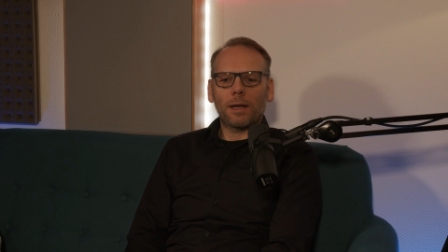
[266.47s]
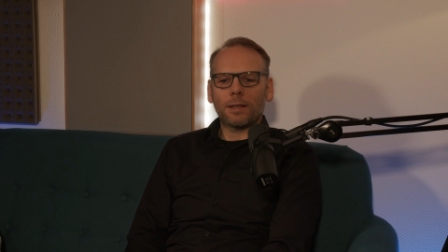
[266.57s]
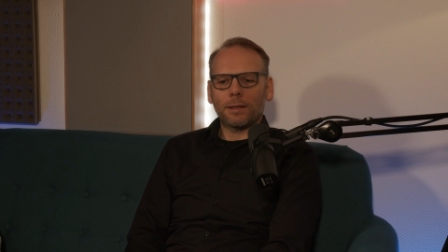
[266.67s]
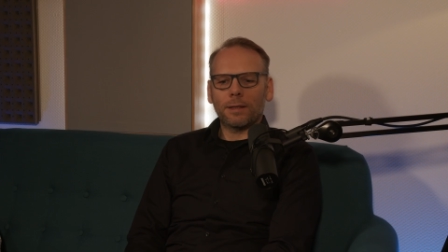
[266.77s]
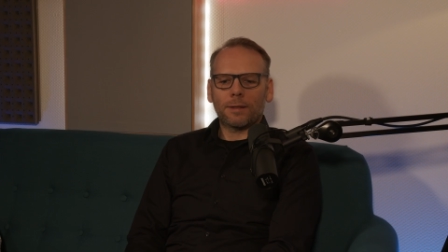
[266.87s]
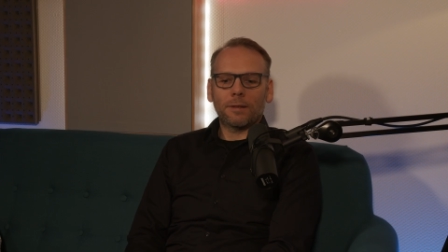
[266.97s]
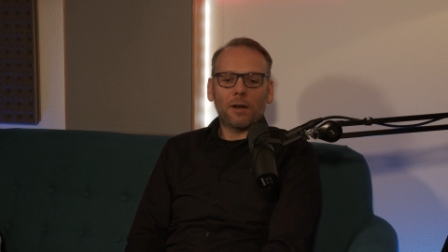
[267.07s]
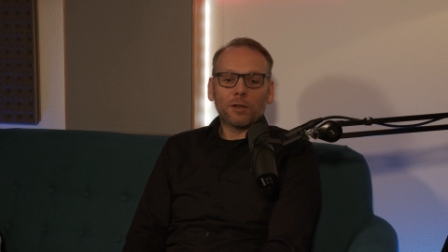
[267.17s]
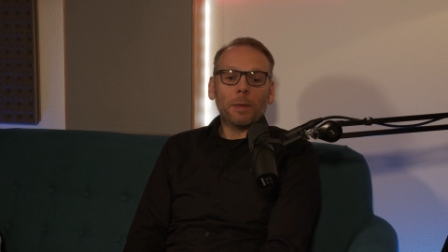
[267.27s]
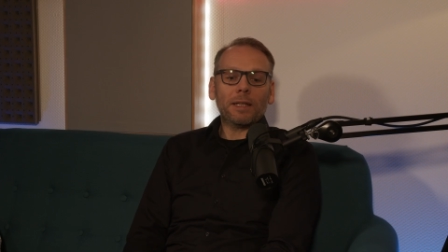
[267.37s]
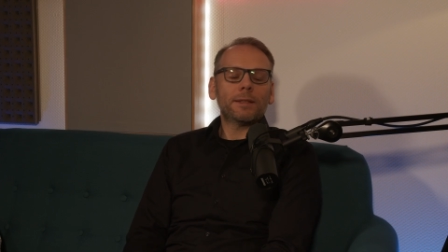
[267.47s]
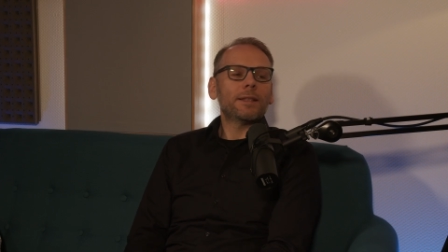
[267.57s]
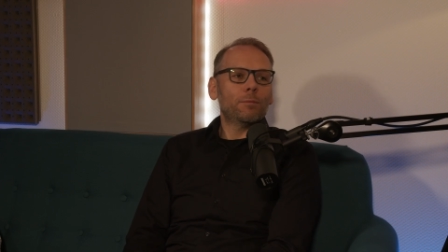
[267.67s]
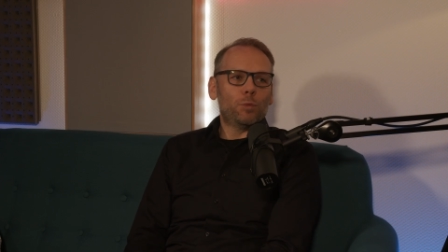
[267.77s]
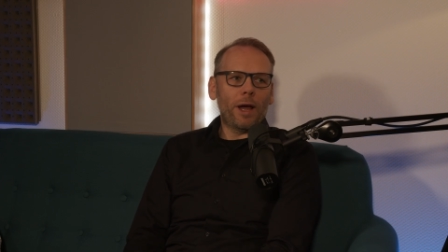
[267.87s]
hat, ist aus meiner Sicht
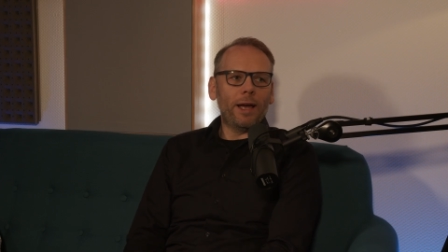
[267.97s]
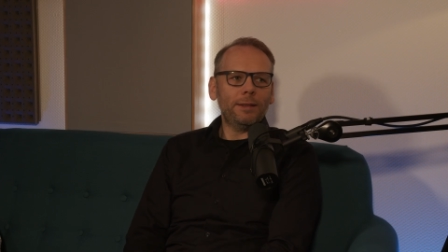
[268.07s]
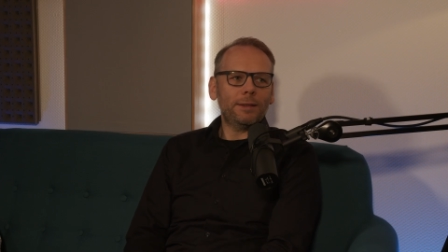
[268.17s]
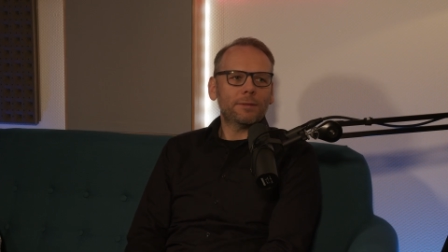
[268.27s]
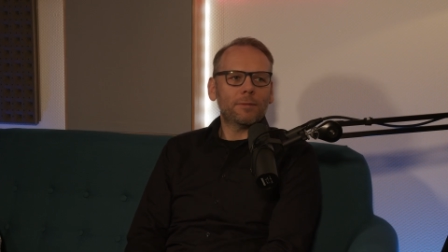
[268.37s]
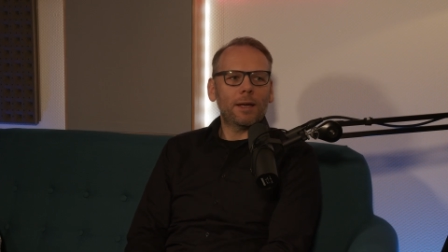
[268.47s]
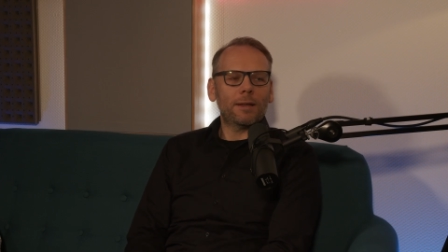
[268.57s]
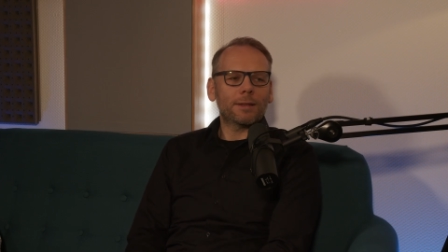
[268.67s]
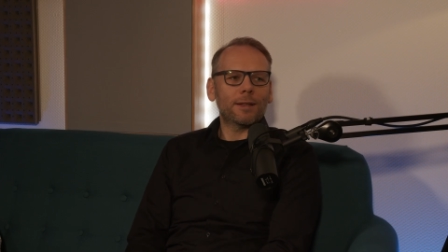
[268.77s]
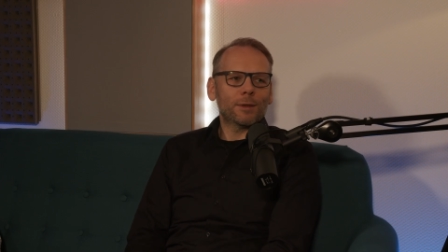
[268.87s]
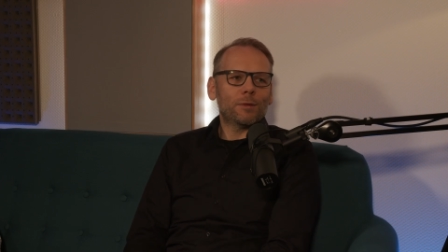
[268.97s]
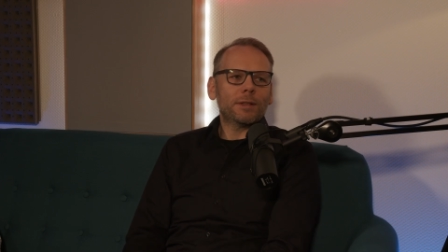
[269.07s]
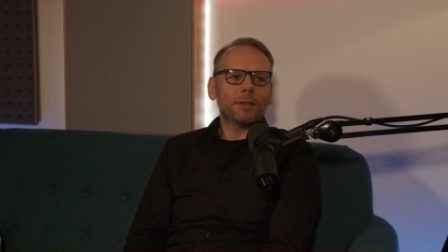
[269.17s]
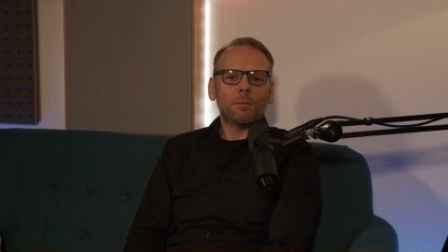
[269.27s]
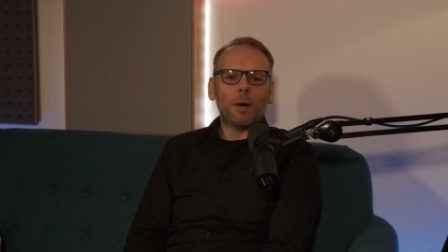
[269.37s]
ein Brand, ja, ist also
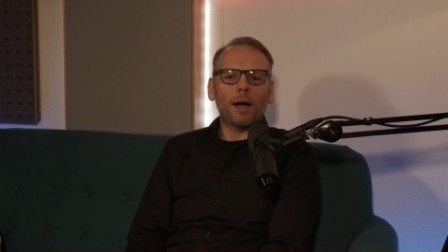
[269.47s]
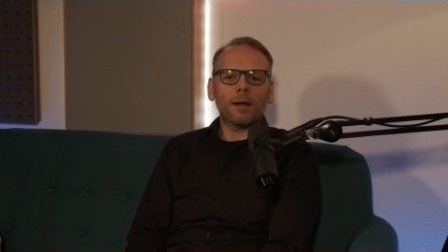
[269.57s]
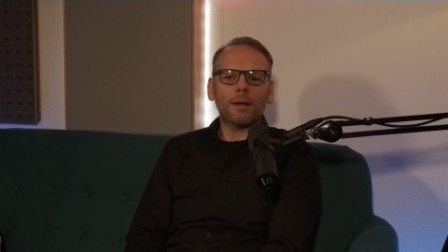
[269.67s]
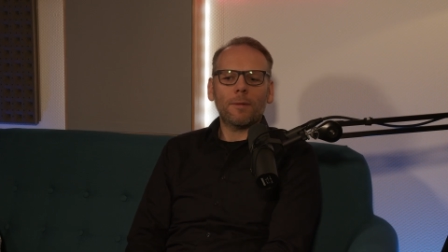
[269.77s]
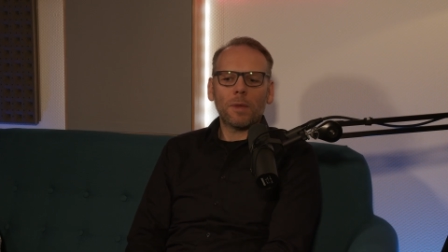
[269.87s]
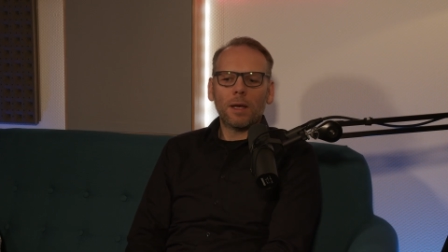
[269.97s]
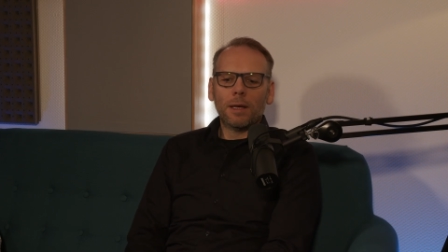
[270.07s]
quasi eine Marke,